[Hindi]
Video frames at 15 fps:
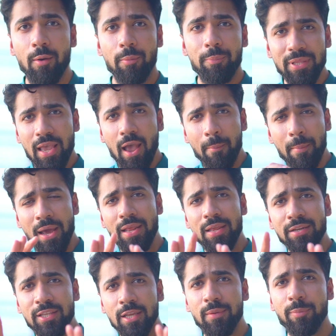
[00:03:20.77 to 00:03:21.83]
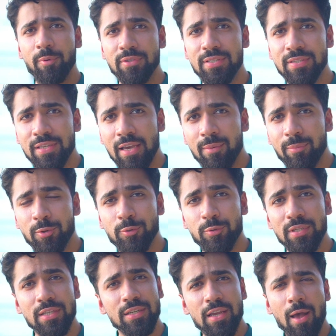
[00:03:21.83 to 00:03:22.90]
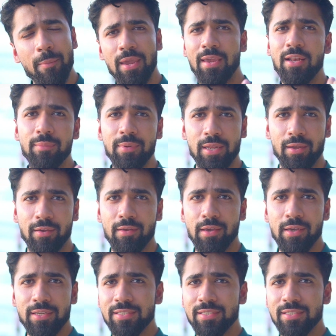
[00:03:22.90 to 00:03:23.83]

पता है हमारे इर्द गिर्द भी बहुत से सी मौजूद है जिनका हमें इल्म नहीं है